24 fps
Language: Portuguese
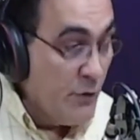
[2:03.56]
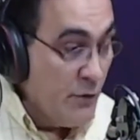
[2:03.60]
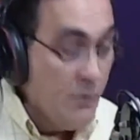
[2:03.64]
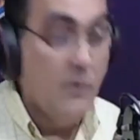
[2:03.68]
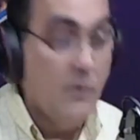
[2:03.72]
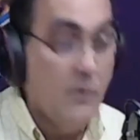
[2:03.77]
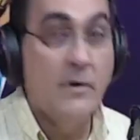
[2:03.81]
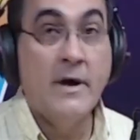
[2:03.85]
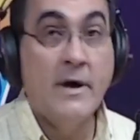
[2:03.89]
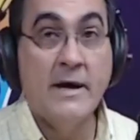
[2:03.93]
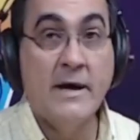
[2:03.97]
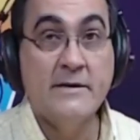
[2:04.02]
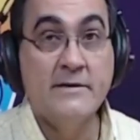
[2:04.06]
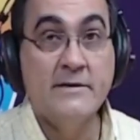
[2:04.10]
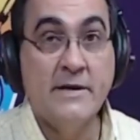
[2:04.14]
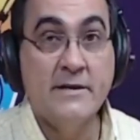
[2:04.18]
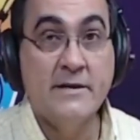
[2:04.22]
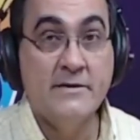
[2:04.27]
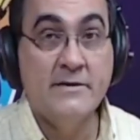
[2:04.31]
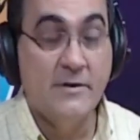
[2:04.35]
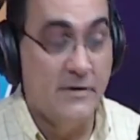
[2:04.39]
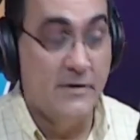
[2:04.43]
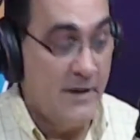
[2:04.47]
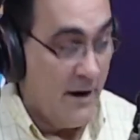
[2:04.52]
no Congresso
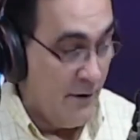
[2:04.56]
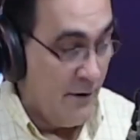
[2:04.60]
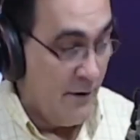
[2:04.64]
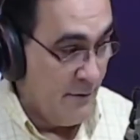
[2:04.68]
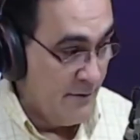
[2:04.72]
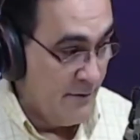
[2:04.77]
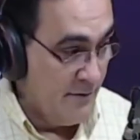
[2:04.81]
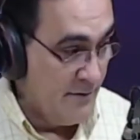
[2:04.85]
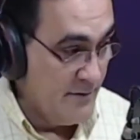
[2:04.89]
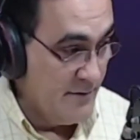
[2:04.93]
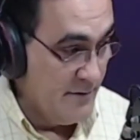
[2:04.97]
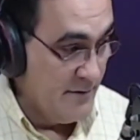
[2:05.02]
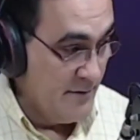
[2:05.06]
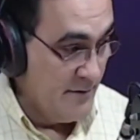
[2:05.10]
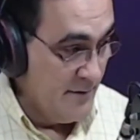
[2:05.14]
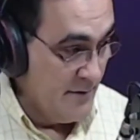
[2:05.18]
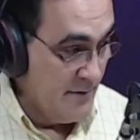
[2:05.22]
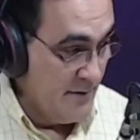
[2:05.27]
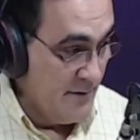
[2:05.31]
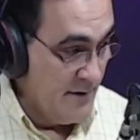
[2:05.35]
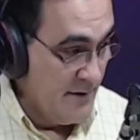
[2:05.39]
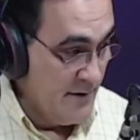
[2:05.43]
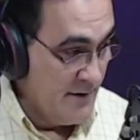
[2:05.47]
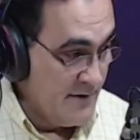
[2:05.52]
Nacional.
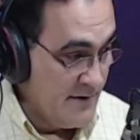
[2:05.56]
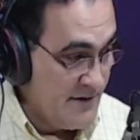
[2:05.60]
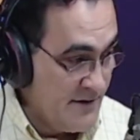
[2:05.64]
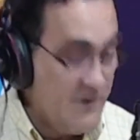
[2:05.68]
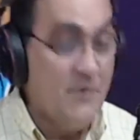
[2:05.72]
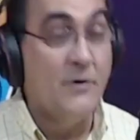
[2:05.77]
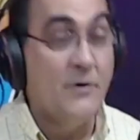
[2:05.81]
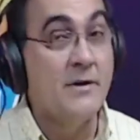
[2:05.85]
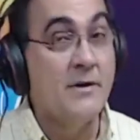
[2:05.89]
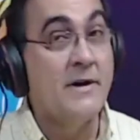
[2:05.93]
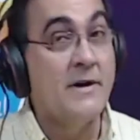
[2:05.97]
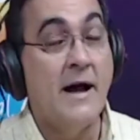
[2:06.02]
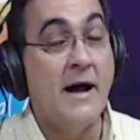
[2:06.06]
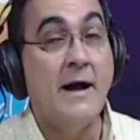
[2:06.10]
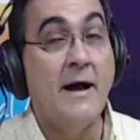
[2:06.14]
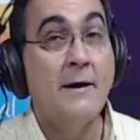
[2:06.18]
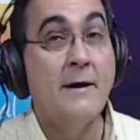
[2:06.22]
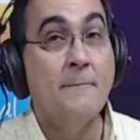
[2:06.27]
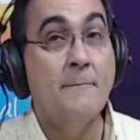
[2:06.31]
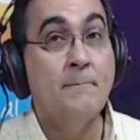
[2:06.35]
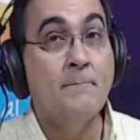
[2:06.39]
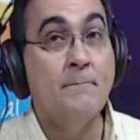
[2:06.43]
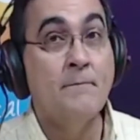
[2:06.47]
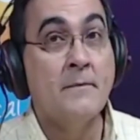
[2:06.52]
Se contar,
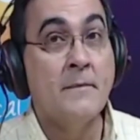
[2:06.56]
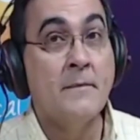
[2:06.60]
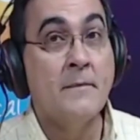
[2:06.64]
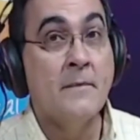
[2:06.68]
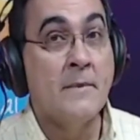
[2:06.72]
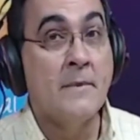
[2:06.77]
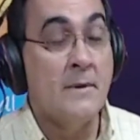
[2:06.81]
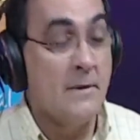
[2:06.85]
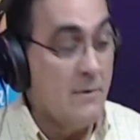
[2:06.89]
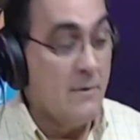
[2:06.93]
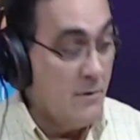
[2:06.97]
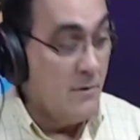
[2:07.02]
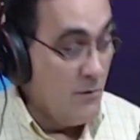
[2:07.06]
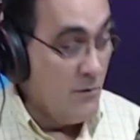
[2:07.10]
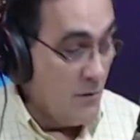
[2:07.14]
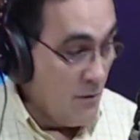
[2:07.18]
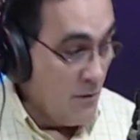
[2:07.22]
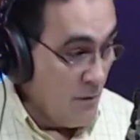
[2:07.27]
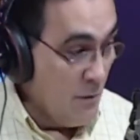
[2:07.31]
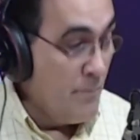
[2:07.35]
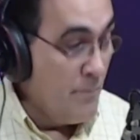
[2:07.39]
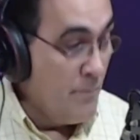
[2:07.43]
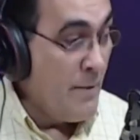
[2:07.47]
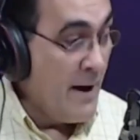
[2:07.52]

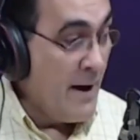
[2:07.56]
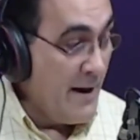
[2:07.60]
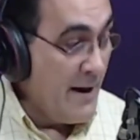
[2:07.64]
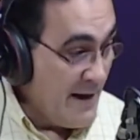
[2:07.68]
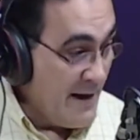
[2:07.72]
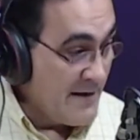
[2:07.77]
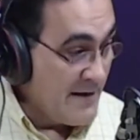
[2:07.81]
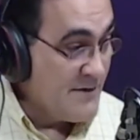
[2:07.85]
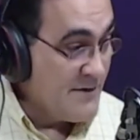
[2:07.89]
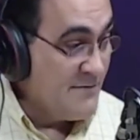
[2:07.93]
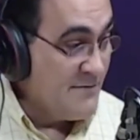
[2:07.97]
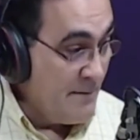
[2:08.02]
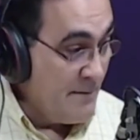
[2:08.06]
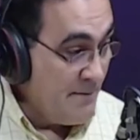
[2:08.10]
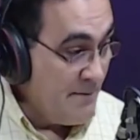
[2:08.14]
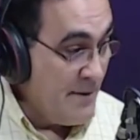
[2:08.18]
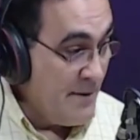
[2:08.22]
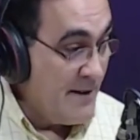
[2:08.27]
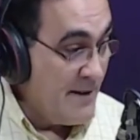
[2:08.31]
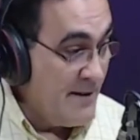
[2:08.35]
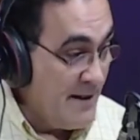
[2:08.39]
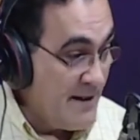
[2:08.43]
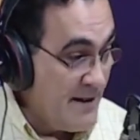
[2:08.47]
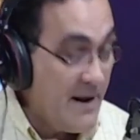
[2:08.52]
o palhaço vai
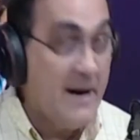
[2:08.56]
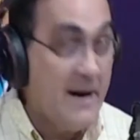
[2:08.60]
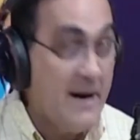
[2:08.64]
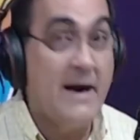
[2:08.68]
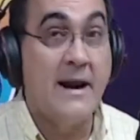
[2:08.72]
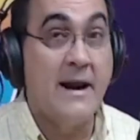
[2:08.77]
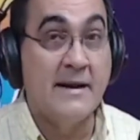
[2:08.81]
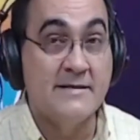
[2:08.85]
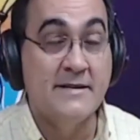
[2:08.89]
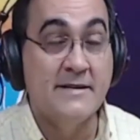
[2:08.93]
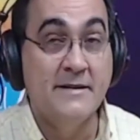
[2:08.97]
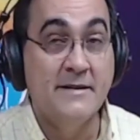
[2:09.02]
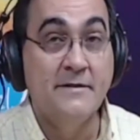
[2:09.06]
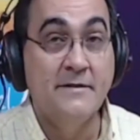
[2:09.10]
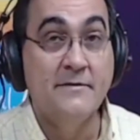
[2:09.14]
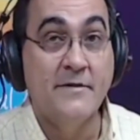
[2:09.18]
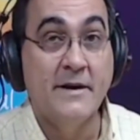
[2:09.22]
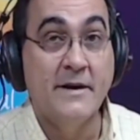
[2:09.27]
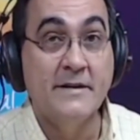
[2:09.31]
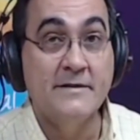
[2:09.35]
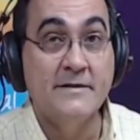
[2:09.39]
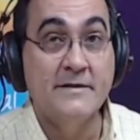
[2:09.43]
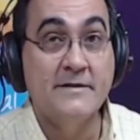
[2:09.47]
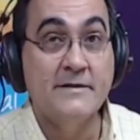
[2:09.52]
perder a graça de
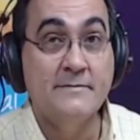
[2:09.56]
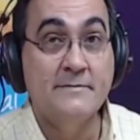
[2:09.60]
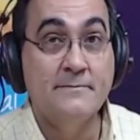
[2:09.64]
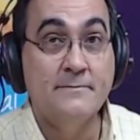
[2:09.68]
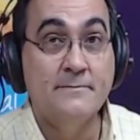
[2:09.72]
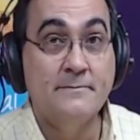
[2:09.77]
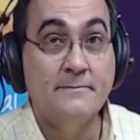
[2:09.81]
vez.